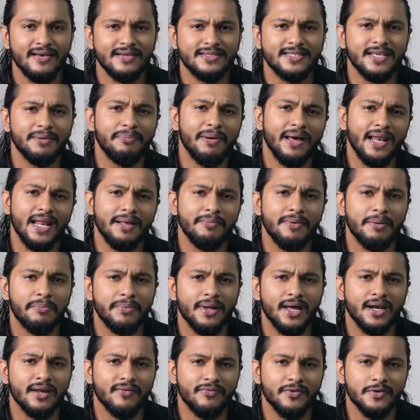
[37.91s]
इससे पहले हम
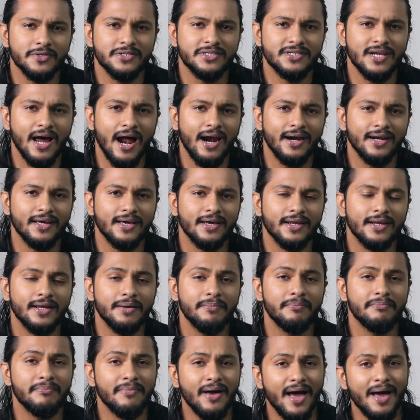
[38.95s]
अपना रिव्यू स्टार्ट करें
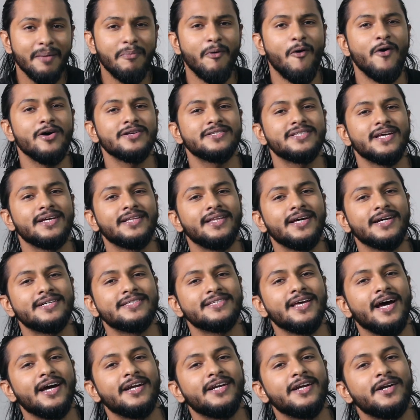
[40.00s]
मैं बहुत ज़्यादा
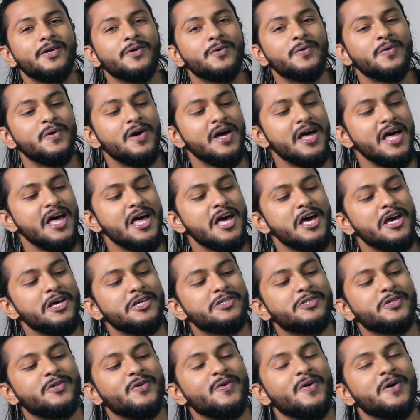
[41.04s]
एक्साइटेड हूँ
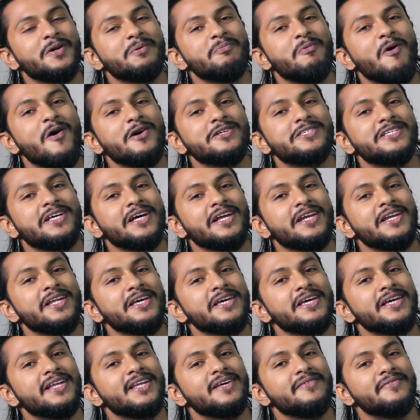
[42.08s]
इसको अनबॉक्स करने
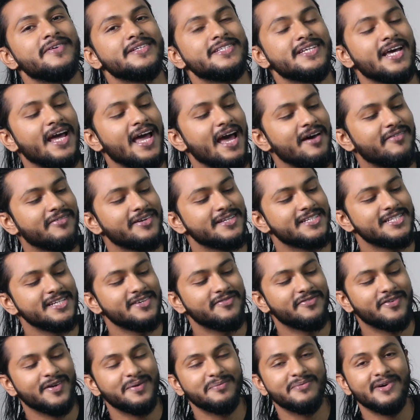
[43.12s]
के लिए विच आई हैव रिसीव
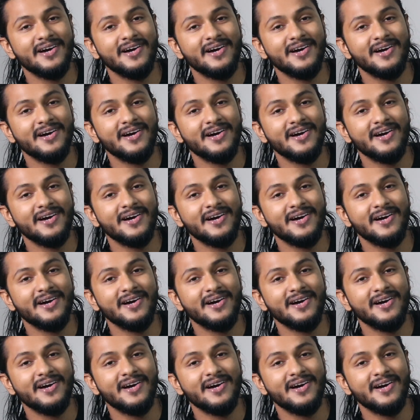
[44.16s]
फ्रॉम